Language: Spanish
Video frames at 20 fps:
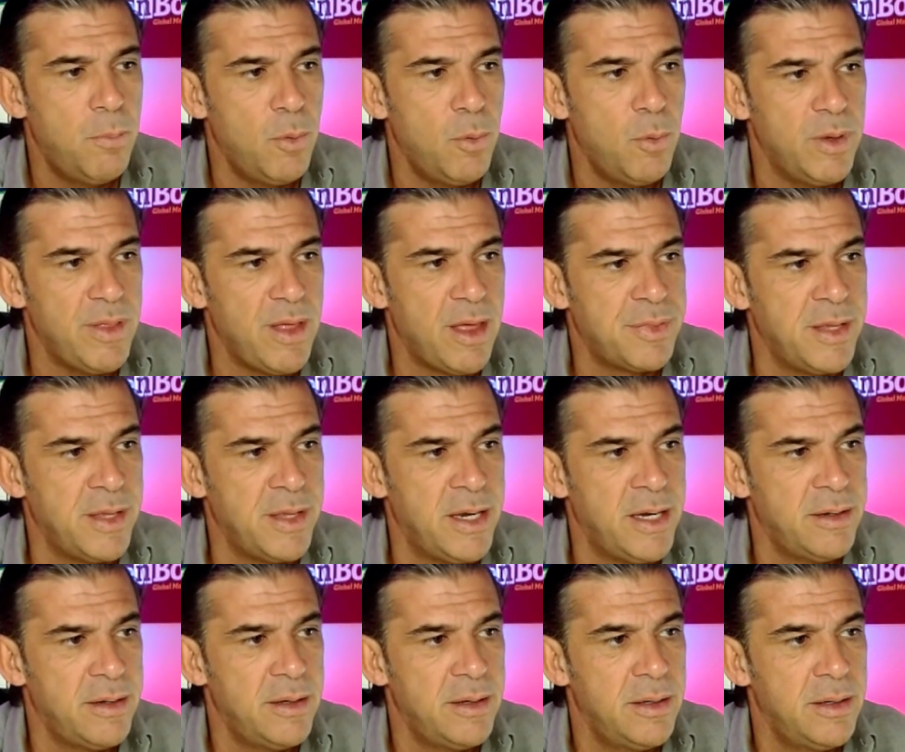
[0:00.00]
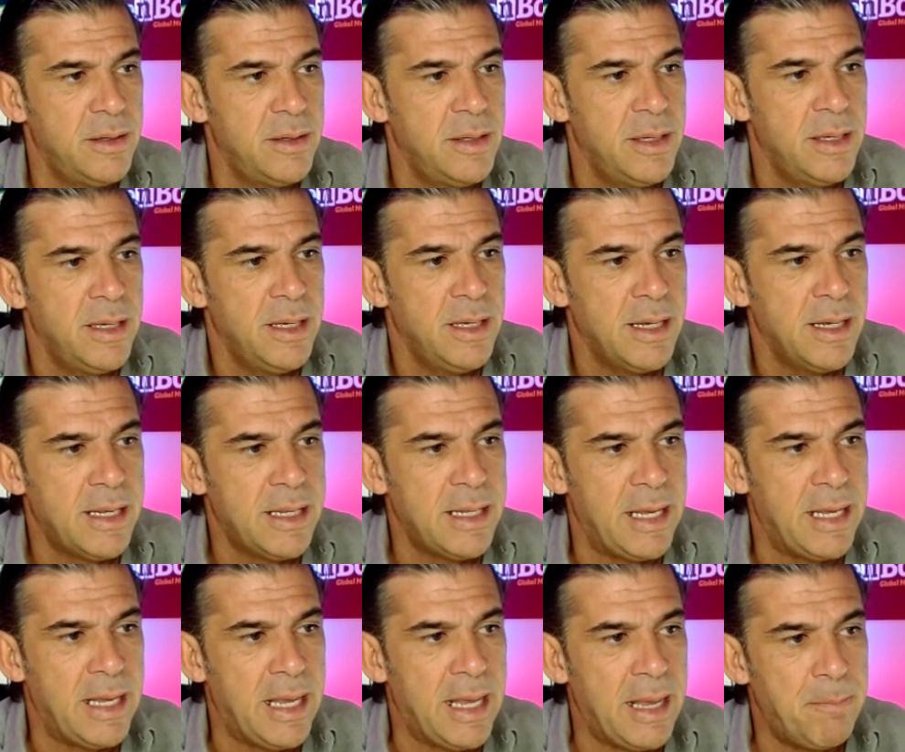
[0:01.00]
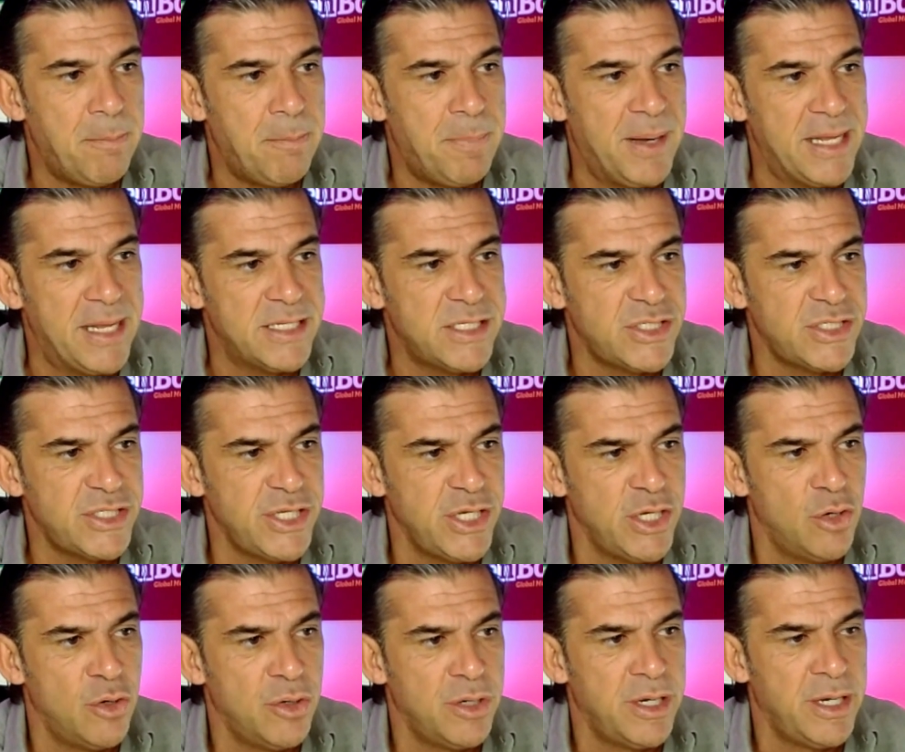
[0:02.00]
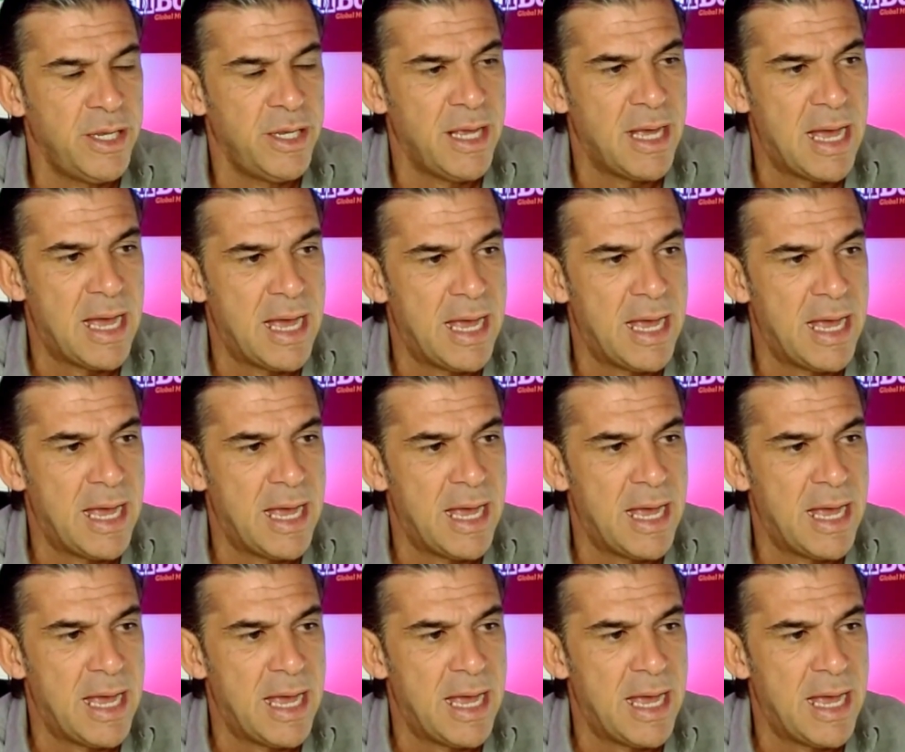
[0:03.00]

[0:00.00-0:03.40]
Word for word: puede hacer que presione,